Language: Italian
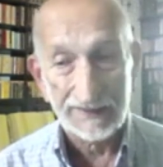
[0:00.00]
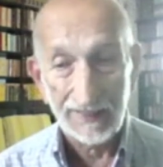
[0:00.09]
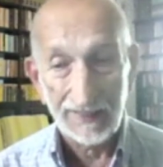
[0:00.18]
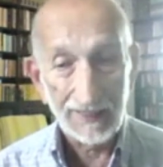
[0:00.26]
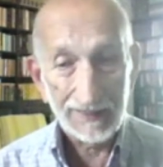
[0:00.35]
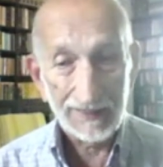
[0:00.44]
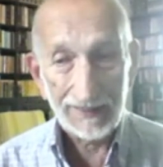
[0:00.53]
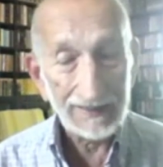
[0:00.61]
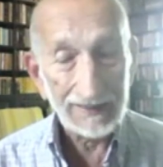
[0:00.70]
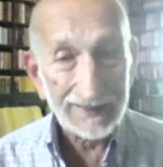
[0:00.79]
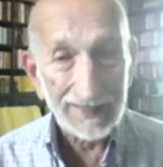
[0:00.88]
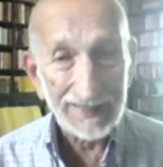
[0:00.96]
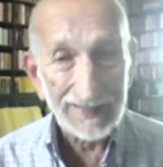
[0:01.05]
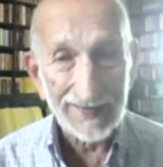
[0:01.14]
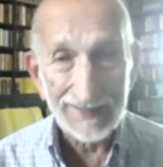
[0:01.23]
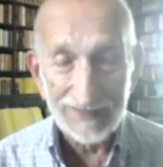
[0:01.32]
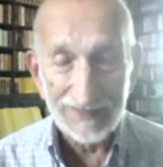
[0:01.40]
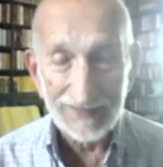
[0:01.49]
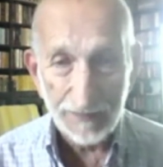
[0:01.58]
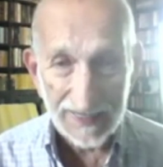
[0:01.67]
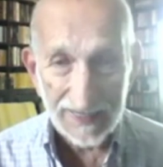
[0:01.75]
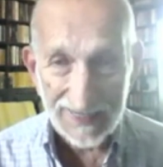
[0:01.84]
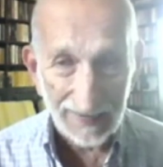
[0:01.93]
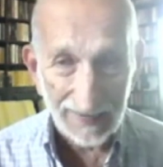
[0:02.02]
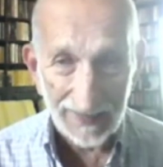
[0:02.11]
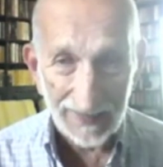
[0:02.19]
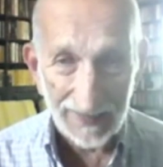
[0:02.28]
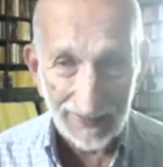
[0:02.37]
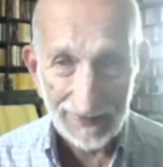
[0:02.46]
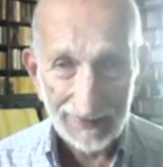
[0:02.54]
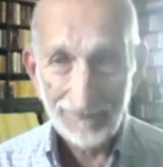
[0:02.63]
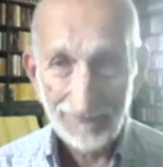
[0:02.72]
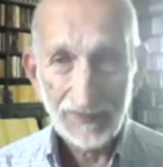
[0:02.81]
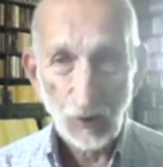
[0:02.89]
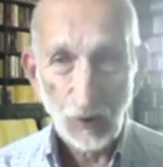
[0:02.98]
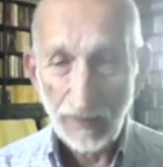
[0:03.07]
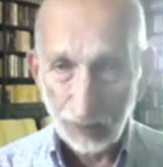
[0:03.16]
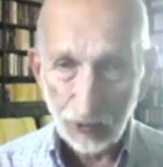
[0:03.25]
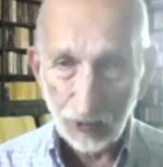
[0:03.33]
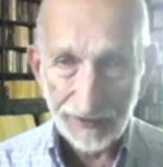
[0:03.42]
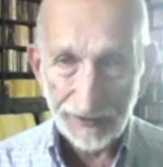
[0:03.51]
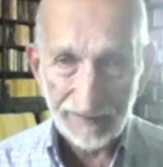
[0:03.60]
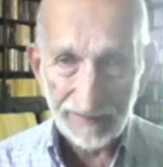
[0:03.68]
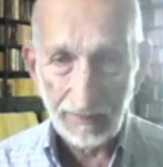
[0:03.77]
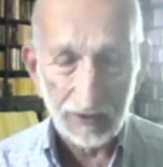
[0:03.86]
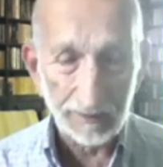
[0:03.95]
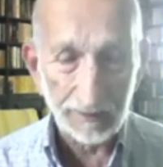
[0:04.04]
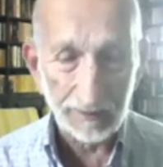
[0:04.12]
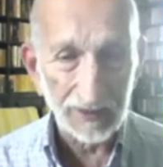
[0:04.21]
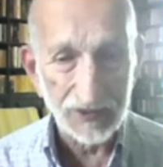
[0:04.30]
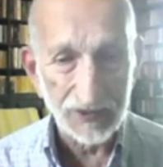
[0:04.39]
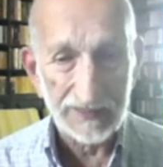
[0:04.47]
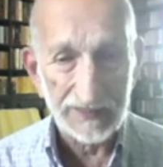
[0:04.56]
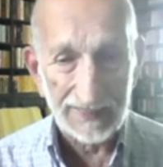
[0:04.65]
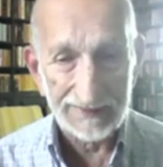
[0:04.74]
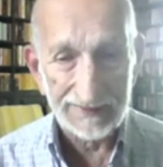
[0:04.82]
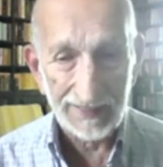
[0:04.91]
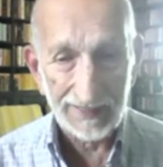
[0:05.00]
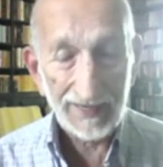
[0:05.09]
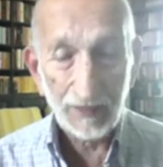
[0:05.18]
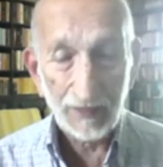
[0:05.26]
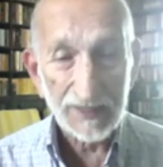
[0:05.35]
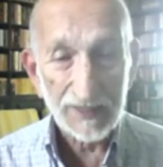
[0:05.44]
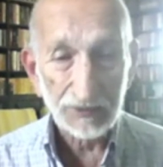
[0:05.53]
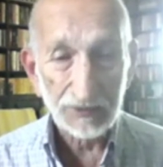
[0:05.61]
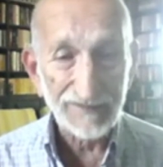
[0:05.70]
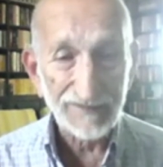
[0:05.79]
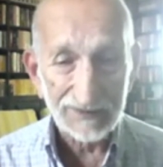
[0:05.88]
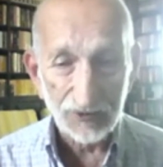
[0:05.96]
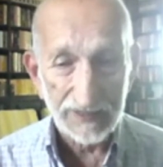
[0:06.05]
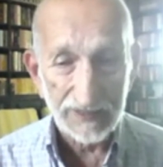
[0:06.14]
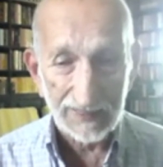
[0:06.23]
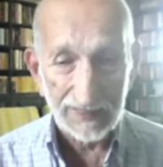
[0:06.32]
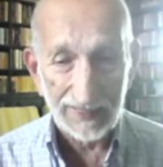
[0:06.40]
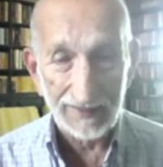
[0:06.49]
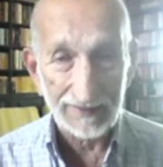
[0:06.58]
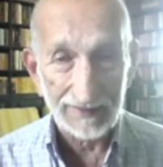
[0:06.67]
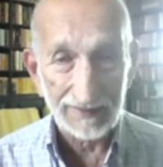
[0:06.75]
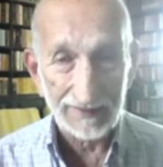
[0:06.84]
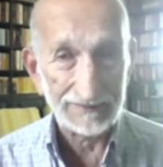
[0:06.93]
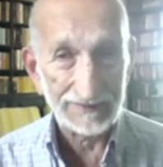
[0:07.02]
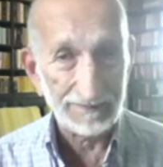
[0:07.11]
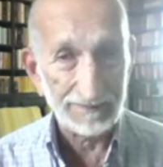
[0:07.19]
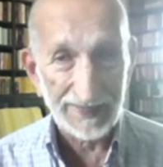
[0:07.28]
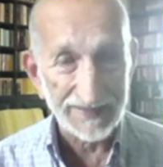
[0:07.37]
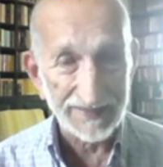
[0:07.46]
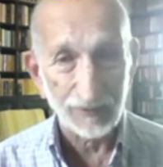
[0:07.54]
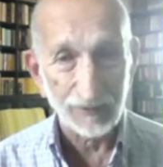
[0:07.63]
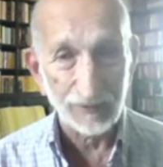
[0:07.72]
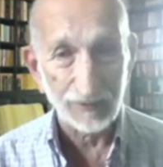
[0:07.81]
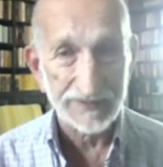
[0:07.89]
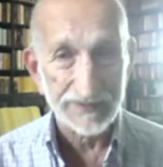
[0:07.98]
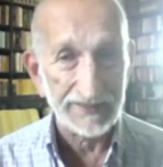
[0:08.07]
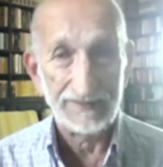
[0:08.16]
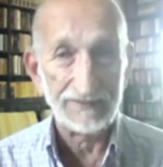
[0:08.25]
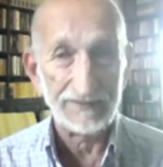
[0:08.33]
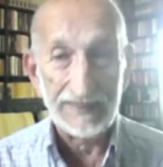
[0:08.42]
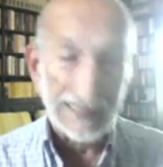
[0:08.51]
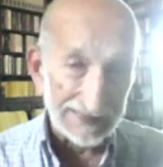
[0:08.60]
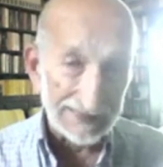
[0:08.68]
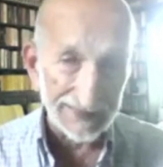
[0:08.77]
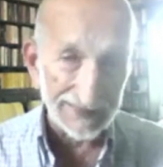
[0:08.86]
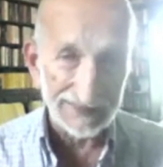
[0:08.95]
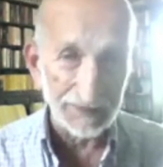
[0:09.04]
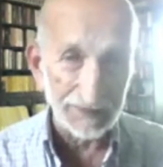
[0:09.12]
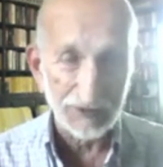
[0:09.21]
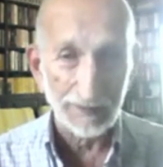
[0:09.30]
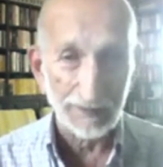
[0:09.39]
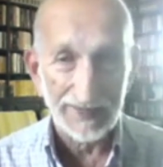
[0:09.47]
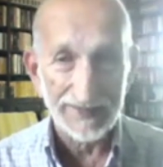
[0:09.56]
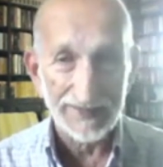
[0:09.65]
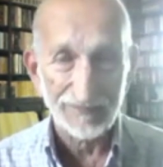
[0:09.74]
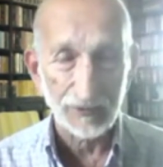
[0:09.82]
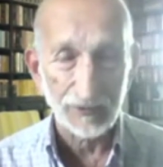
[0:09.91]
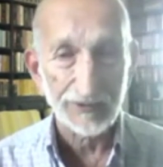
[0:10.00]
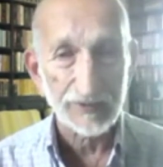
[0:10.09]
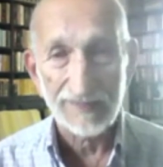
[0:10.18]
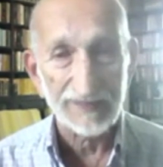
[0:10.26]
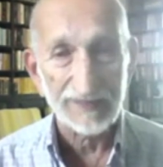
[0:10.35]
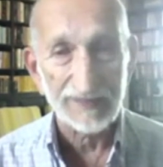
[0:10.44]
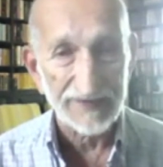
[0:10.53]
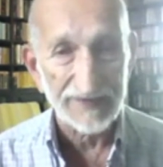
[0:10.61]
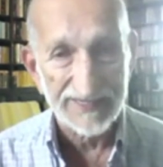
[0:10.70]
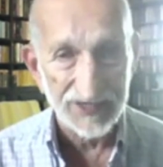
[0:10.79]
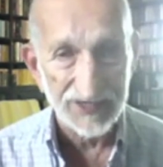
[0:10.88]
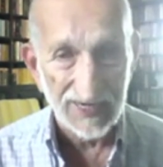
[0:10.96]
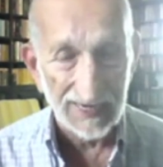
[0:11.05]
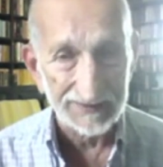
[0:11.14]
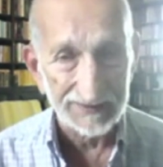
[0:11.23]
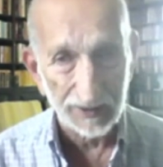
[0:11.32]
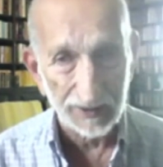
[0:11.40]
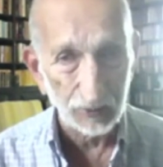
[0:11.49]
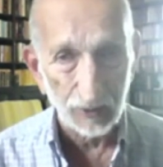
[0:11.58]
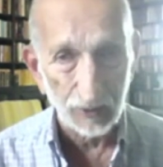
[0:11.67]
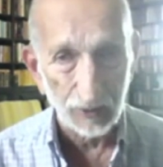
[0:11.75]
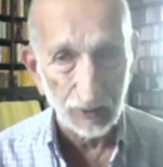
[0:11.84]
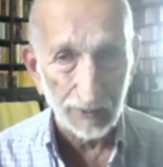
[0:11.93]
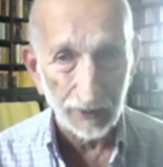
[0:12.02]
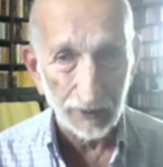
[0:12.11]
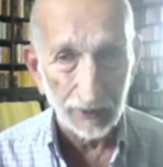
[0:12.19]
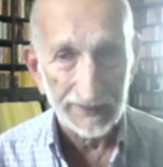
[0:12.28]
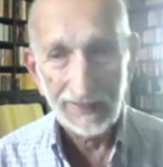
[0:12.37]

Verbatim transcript: Quindi il Kenya era indispensabile come punto di riferimento per l'Occidente e questo ha fatto sì che il paese fosse, i leader di questo paese fossero sempre vezzeggiati, soprattutto Moi,